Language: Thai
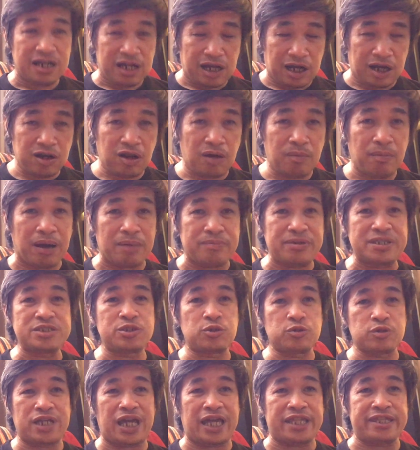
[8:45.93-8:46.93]
ก็ลองมาพิสู
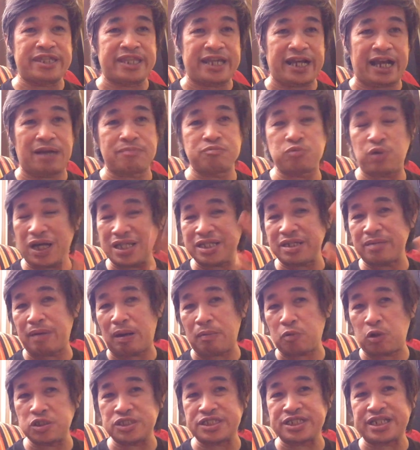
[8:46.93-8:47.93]
จน์กันนะครับ ว่าฉบับ
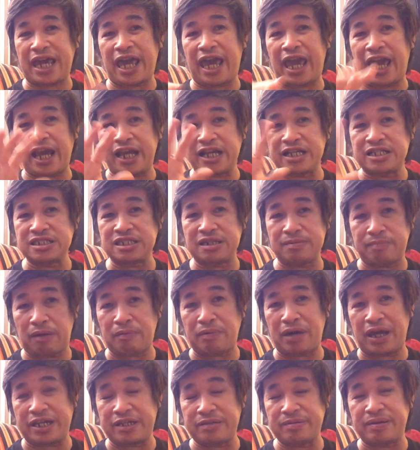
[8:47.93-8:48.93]
คนแสดงฉบับ
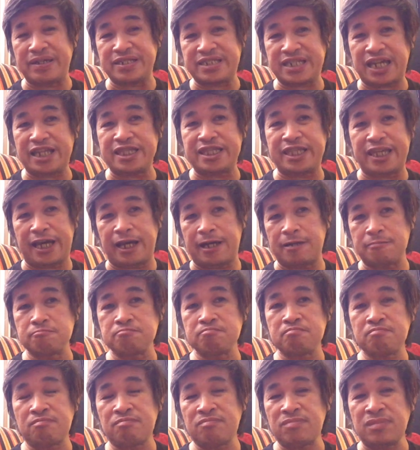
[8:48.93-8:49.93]
แอนิเมชันเนี่ย
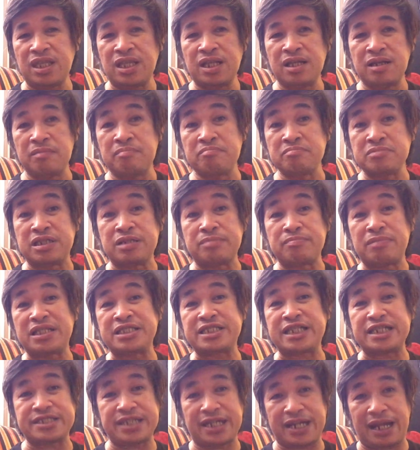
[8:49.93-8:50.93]
ถึงมัน
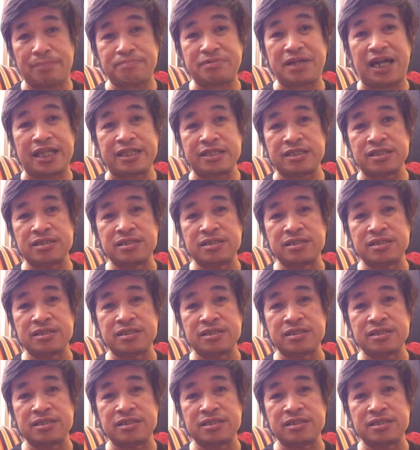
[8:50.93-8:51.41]
จะสลับกัน